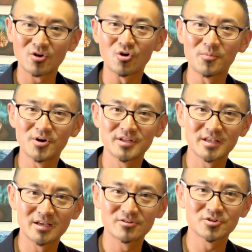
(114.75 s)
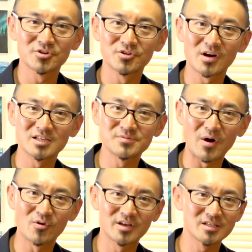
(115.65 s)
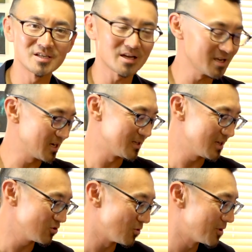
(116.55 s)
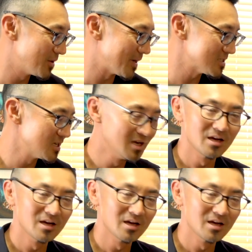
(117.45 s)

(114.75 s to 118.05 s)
を覚えているというのが一番大きいんじゃないかなと思います。